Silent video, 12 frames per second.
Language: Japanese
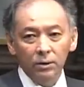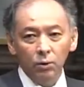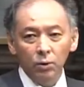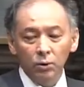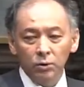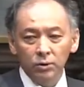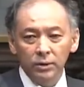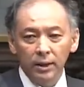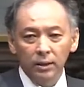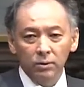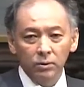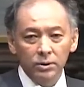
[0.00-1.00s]
東洋と
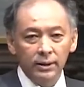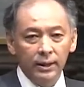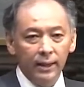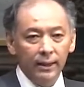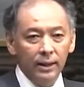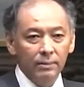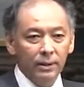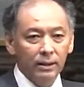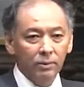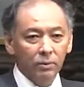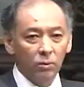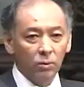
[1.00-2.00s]
西洋の違いが今
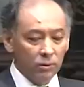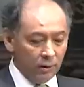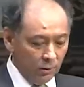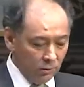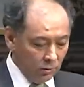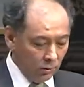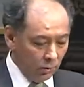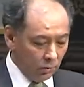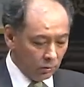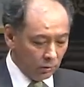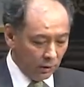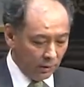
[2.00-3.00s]
でも残っているという
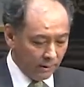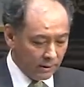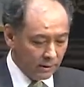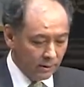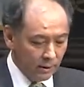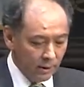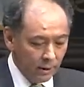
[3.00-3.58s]
ことになります。